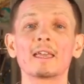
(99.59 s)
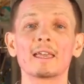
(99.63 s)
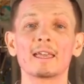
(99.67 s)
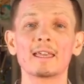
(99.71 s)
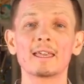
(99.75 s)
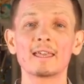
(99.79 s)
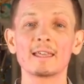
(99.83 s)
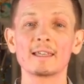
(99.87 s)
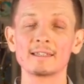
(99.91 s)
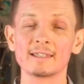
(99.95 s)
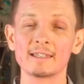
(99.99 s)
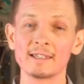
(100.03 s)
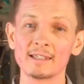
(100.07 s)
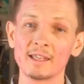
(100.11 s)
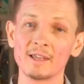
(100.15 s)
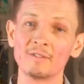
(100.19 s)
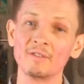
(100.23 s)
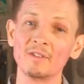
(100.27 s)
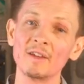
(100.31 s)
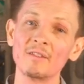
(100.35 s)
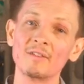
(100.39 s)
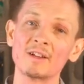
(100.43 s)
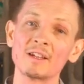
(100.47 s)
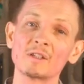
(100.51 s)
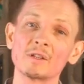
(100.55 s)
Et ces
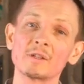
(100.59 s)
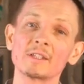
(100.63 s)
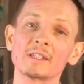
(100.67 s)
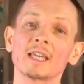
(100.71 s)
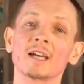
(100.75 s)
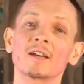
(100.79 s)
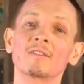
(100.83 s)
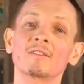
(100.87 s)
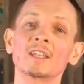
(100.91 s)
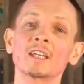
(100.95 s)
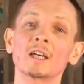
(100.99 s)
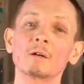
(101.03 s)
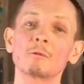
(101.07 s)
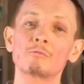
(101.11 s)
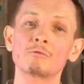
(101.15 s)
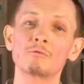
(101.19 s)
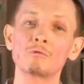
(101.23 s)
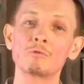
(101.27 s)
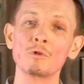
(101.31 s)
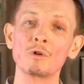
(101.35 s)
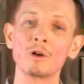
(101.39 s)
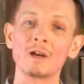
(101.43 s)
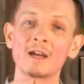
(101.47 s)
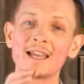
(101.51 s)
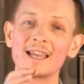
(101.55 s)
effets, il va s'en servir
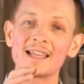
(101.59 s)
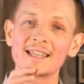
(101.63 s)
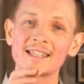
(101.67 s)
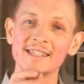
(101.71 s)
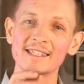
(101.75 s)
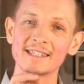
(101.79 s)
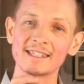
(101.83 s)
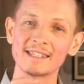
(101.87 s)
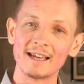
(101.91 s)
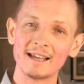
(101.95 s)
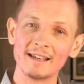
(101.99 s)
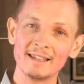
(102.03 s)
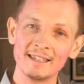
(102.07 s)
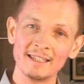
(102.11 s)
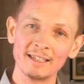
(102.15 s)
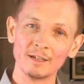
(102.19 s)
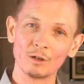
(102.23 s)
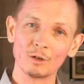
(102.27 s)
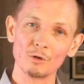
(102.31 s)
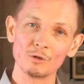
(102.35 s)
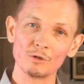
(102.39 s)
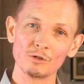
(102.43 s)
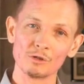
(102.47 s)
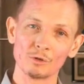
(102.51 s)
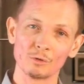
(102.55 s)
pour
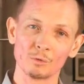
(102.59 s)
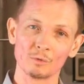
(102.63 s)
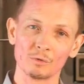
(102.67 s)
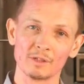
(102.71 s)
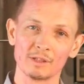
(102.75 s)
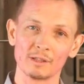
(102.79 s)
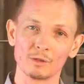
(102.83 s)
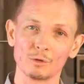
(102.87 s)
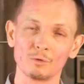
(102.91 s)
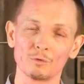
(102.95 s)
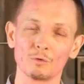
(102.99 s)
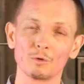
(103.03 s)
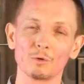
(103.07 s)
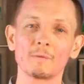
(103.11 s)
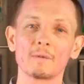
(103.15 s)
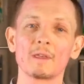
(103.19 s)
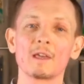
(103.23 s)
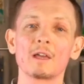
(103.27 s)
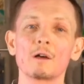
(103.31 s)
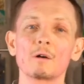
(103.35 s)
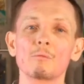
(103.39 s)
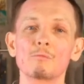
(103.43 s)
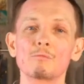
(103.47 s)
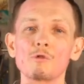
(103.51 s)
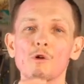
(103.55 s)
salir le son, si tu veux,
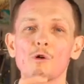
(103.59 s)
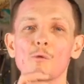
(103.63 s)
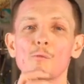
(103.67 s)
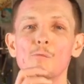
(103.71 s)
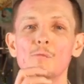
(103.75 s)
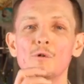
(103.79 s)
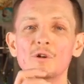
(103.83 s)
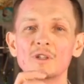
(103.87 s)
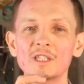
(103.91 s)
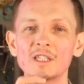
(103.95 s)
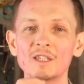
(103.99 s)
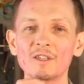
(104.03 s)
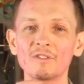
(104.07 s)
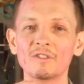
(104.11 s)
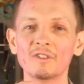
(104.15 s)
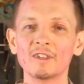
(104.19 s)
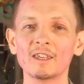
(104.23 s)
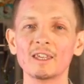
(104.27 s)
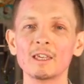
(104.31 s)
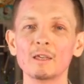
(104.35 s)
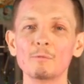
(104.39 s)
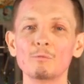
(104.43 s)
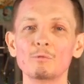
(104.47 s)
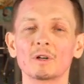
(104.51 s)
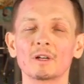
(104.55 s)
pour
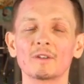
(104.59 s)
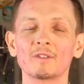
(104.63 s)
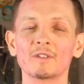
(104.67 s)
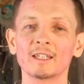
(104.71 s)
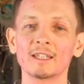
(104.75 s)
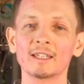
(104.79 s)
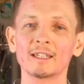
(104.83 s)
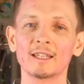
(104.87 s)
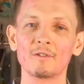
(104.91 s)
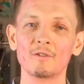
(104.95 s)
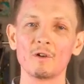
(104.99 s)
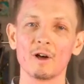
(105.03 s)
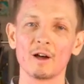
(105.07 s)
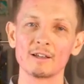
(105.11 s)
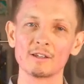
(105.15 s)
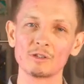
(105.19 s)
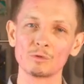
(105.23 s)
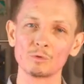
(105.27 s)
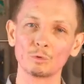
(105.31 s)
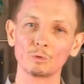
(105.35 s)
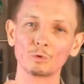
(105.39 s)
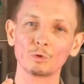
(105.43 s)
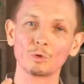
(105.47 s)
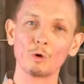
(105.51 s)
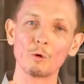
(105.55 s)
modifier, pour éviter d'avoir un
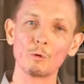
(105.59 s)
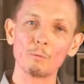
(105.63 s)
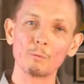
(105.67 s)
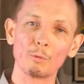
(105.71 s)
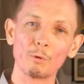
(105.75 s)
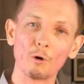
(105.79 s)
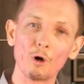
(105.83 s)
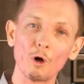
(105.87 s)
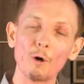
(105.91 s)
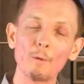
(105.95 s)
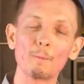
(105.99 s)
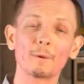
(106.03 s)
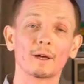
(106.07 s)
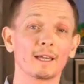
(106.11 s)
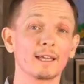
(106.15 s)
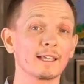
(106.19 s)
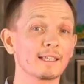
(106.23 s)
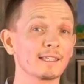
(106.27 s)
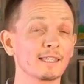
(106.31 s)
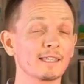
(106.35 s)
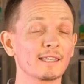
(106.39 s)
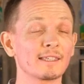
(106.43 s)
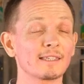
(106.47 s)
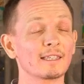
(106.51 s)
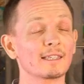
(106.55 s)
son trop propre, et
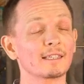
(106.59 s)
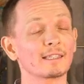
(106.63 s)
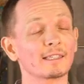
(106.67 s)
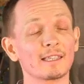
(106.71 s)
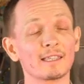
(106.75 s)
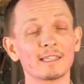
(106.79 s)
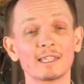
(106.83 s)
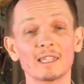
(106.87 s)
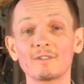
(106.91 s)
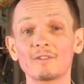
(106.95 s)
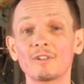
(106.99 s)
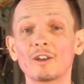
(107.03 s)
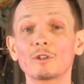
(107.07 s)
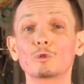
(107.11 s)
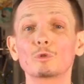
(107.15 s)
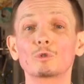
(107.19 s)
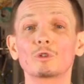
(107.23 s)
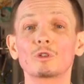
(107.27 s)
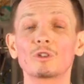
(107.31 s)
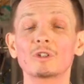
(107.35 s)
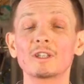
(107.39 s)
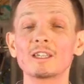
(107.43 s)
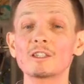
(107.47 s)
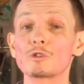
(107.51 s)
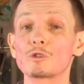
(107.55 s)
c'est ce qui va nous
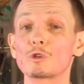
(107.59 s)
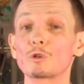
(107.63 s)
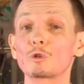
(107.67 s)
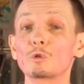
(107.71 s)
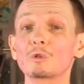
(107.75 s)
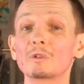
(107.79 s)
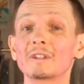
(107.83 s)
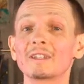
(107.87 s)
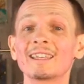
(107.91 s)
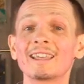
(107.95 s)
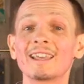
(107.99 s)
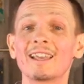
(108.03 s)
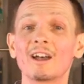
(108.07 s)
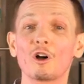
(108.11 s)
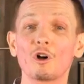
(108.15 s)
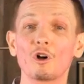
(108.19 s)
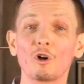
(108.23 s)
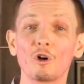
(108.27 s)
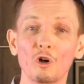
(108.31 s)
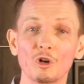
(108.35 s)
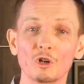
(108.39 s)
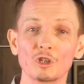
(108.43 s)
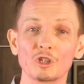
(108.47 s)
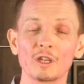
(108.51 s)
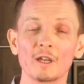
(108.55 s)
donner ce côté
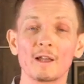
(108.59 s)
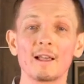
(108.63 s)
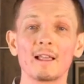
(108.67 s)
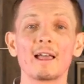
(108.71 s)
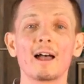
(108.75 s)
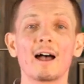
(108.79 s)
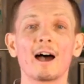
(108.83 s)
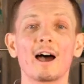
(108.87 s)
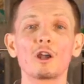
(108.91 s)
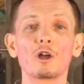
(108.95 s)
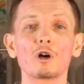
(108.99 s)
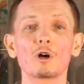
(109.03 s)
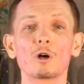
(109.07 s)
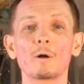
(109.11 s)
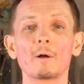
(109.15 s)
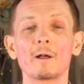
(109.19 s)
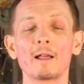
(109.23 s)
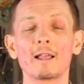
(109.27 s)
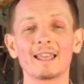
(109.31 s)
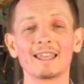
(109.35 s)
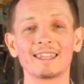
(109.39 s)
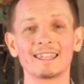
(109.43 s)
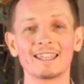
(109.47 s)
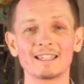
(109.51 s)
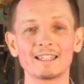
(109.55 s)
rock. Alors,
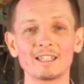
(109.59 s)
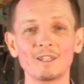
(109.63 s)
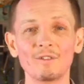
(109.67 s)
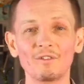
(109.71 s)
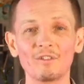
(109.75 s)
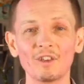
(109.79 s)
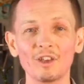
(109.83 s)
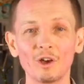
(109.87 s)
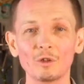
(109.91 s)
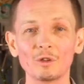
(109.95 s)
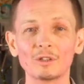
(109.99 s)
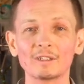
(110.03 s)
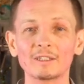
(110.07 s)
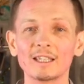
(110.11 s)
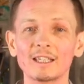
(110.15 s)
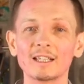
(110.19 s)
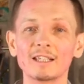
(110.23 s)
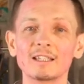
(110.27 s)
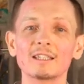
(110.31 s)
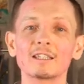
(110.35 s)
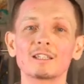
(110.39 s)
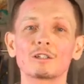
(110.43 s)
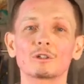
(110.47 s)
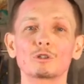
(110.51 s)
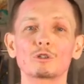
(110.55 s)
il y a différentes
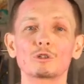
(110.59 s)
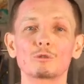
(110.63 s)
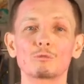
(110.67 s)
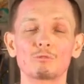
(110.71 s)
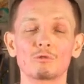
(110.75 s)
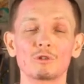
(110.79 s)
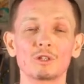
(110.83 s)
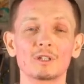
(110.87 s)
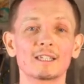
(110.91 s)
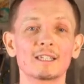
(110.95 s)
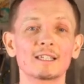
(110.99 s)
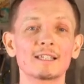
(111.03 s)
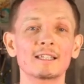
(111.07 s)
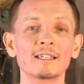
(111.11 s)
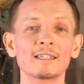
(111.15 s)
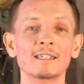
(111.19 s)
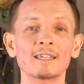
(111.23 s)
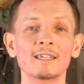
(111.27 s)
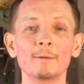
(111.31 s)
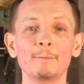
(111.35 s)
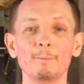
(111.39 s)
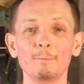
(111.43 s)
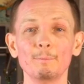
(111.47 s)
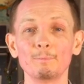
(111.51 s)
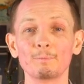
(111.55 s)
techniques que tu peux
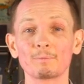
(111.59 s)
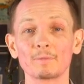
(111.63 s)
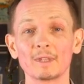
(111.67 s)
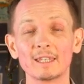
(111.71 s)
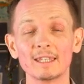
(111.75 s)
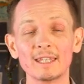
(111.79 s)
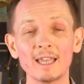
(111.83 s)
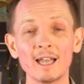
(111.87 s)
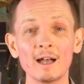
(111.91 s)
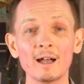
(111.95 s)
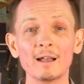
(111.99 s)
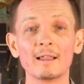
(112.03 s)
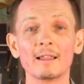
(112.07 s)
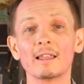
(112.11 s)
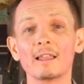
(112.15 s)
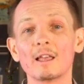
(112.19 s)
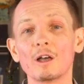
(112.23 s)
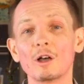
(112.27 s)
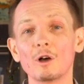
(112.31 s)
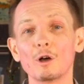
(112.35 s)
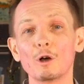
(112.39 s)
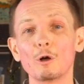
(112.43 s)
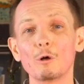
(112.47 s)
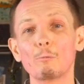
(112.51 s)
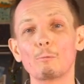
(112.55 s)
utiliser. Il y a
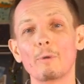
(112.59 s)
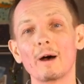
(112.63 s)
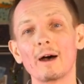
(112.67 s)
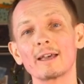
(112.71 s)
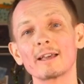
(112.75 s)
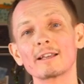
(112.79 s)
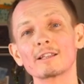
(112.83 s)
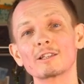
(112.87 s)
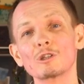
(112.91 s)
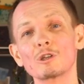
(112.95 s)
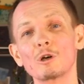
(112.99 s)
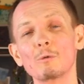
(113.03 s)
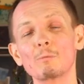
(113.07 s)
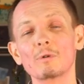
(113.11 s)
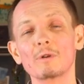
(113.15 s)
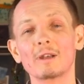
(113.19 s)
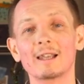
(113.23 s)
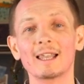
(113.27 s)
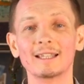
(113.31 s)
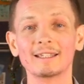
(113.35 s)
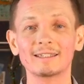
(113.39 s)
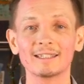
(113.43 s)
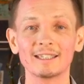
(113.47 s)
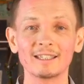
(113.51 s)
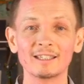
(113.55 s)
euh, par exemple
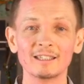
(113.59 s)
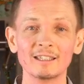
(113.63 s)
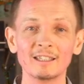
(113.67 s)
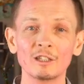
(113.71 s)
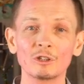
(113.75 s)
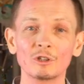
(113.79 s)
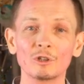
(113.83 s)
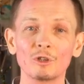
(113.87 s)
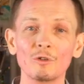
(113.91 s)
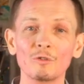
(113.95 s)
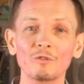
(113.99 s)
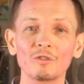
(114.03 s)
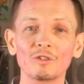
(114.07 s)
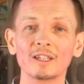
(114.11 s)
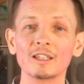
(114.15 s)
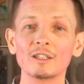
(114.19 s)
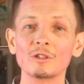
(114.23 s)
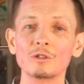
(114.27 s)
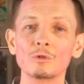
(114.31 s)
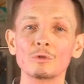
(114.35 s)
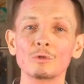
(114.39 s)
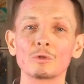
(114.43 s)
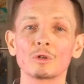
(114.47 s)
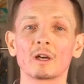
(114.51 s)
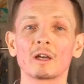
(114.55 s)
la technique de
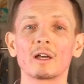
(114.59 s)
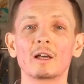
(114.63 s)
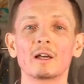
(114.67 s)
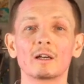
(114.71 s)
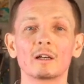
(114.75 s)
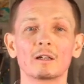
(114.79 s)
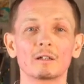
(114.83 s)
friture.